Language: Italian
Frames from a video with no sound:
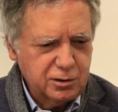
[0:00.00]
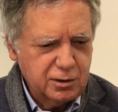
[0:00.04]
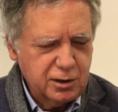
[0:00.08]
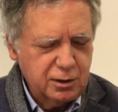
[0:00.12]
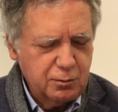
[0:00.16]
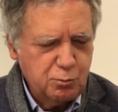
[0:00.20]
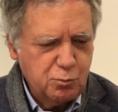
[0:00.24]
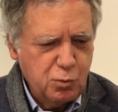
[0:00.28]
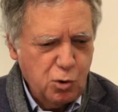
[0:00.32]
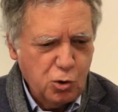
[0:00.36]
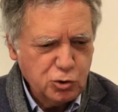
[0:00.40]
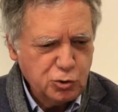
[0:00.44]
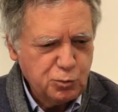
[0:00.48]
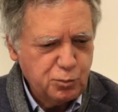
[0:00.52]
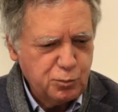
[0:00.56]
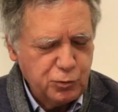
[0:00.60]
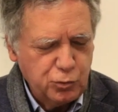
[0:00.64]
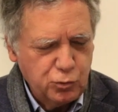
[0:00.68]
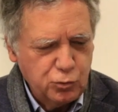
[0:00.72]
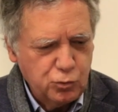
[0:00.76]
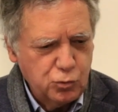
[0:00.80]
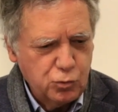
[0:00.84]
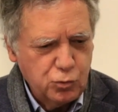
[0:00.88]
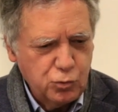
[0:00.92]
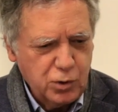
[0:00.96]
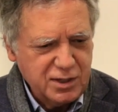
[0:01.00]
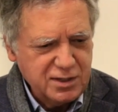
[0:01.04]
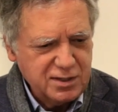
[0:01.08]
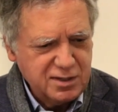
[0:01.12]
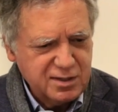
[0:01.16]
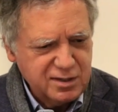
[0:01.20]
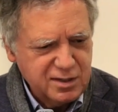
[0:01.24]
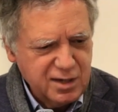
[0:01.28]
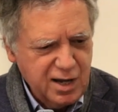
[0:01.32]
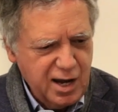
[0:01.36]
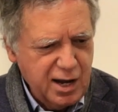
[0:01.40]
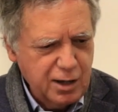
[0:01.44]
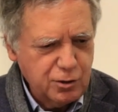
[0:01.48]
del boss più
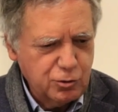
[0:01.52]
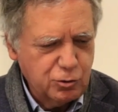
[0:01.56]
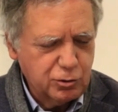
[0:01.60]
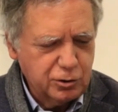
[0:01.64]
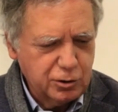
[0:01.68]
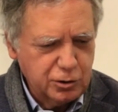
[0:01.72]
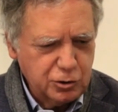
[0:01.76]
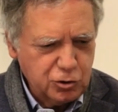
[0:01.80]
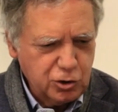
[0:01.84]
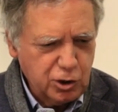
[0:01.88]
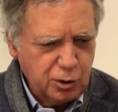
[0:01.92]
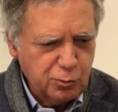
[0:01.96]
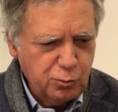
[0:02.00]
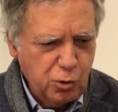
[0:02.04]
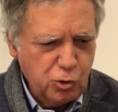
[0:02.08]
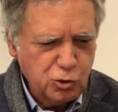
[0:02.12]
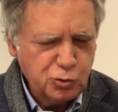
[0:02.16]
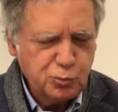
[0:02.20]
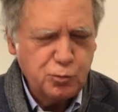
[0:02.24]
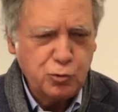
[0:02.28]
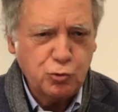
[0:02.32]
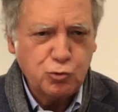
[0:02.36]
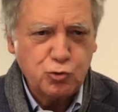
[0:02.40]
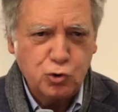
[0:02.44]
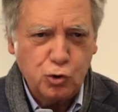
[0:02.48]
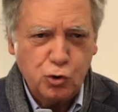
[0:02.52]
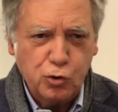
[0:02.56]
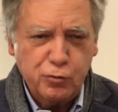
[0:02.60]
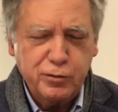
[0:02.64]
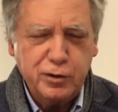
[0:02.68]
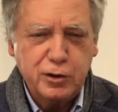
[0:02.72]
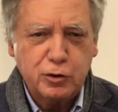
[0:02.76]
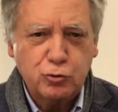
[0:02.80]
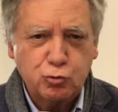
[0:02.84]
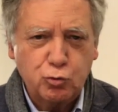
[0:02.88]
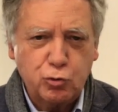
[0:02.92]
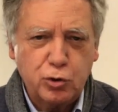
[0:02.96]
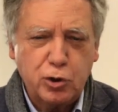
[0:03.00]
anziano che dice al boss più
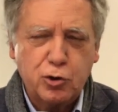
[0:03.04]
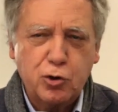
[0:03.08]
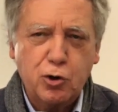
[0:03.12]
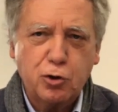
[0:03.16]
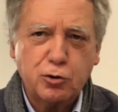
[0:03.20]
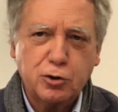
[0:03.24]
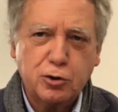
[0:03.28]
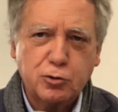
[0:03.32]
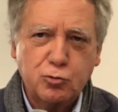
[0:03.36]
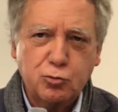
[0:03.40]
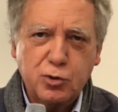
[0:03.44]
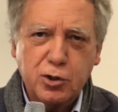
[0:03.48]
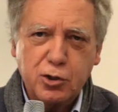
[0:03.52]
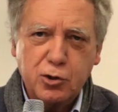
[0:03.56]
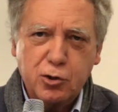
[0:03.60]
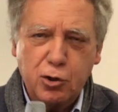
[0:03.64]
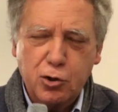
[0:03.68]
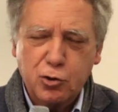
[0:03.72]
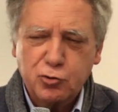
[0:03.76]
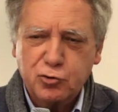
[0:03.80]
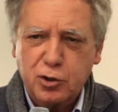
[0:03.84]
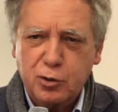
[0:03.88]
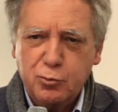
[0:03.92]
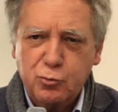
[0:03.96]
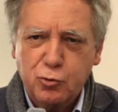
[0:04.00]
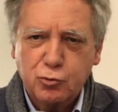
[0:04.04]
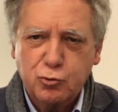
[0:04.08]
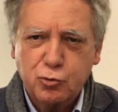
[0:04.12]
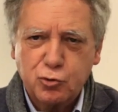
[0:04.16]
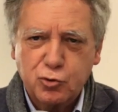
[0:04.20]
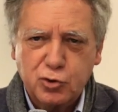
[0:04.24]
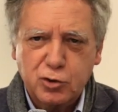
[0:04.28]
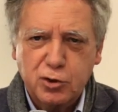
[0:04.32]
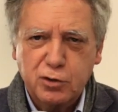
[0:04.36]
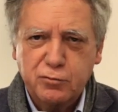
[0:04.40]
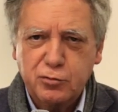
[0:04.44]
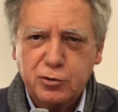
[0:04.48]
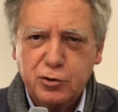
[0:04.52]
giovane, tu ricordati una cosa, il mondo
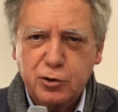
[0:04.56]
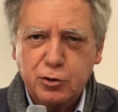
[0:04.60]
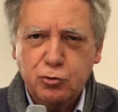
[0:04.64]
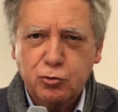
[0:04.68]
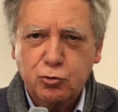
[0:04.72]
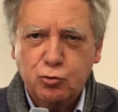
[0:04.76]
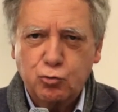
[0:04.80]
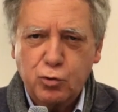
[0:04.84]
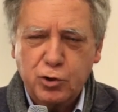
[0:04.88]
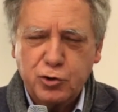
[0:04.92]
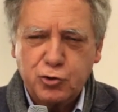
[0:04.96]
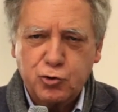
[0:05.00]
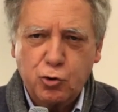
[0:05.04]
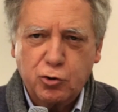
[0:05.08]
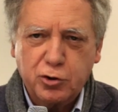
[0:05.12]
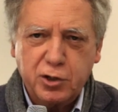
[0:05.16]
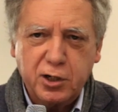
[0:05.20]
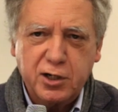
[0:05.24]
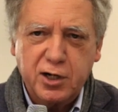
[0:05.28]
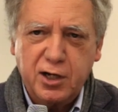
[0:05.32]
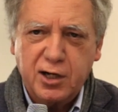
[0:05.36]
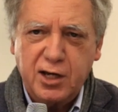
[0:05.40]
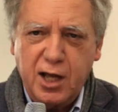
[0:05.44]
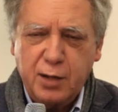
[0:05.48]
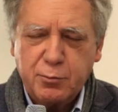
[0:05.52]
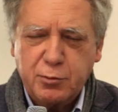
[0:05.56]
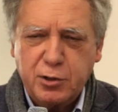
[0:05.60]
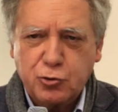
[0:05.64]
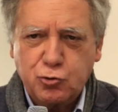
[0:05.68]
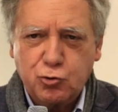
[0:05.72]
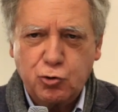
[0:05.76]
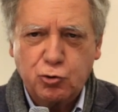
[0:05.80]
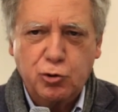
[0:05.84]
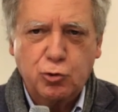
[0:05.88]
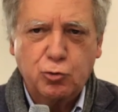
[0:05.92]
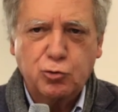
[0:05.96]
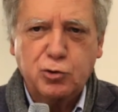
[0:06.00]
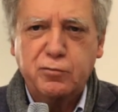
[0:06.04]
si divide in due, ciò che è Calabria e
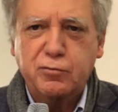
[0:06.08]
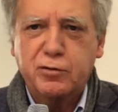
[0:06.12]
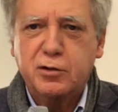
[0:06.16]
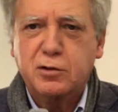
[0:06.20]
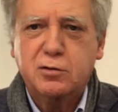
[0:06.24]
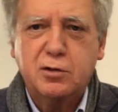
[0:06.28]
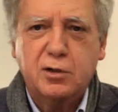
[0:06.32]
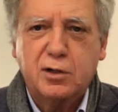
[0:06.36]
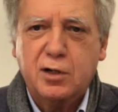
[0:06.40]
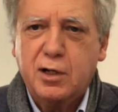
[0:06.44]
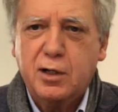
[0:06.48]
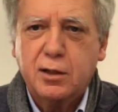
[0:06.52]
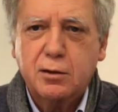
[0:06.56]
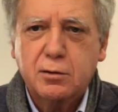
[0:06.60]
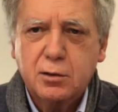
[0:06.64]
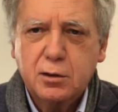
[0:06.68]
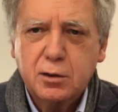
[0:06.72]
ciò che lo diventerà.